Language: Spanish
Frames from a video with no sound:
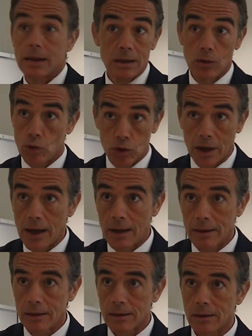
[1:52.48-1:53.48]
y las
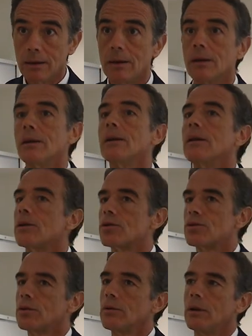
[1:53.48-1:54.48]
industriales
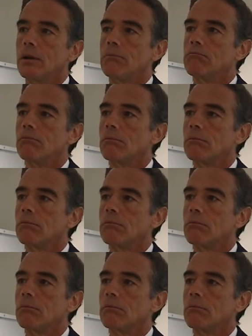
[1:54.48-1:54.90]
son